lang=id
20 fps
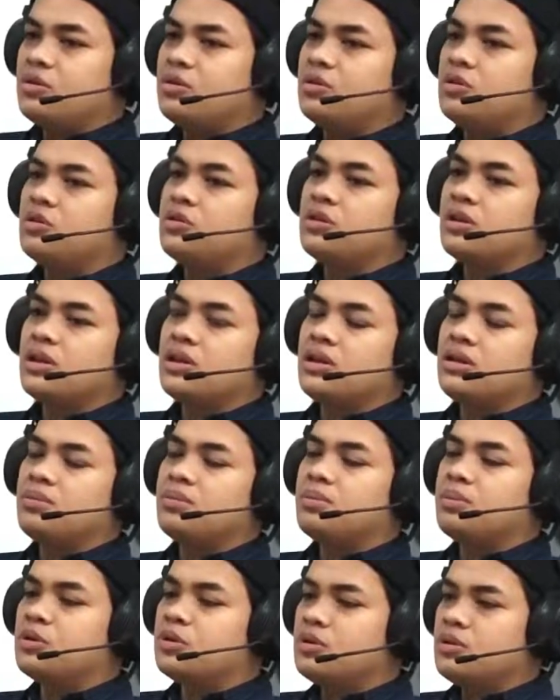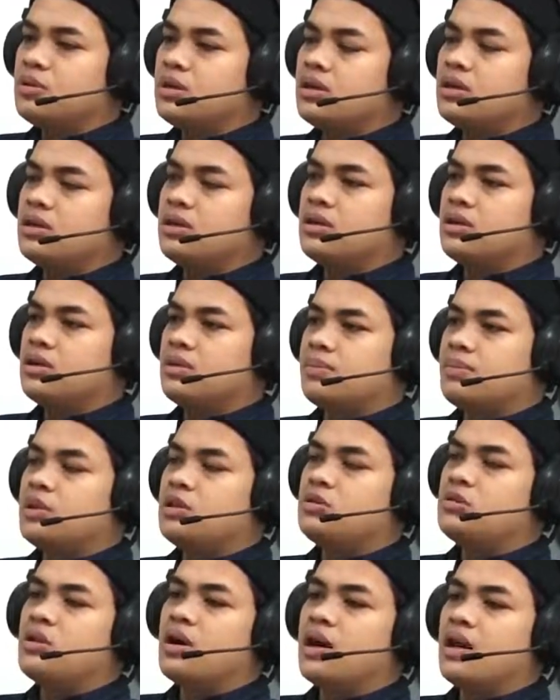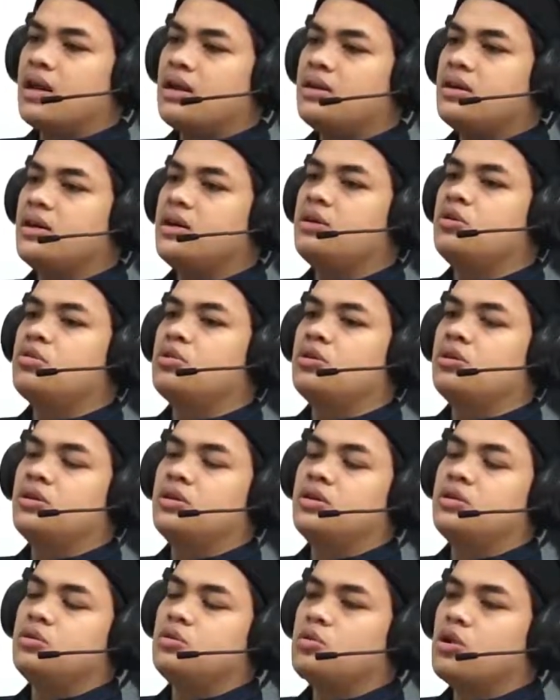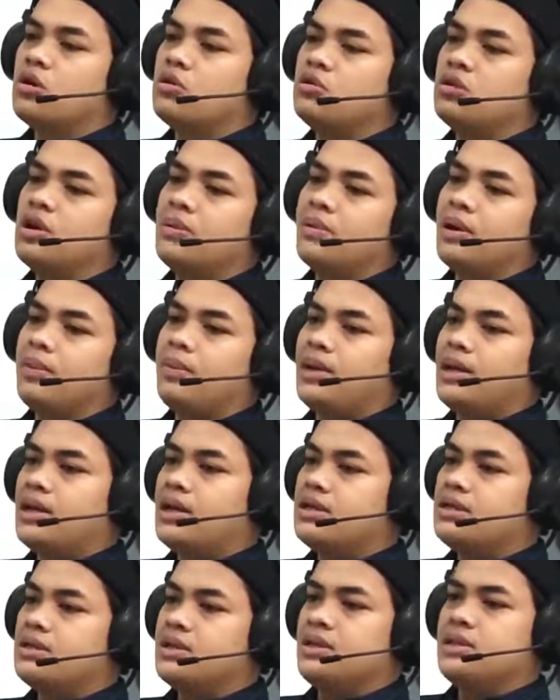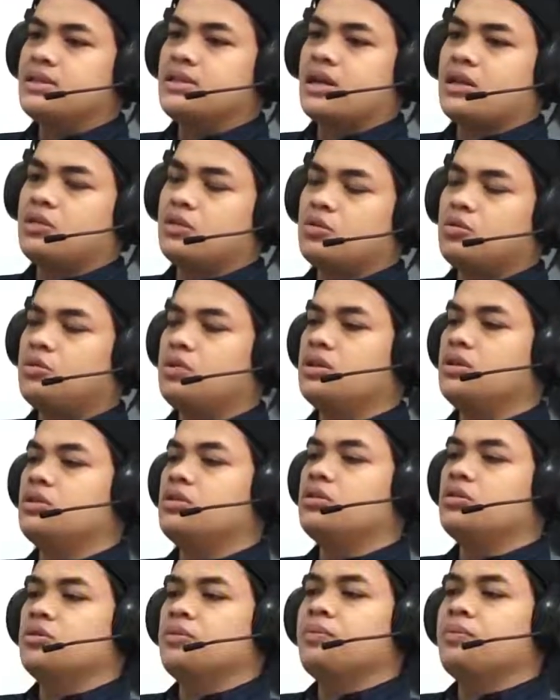mm-hmm. untuk input uh, penjualan dari dua dua gudang berbeda jadi satu gitu.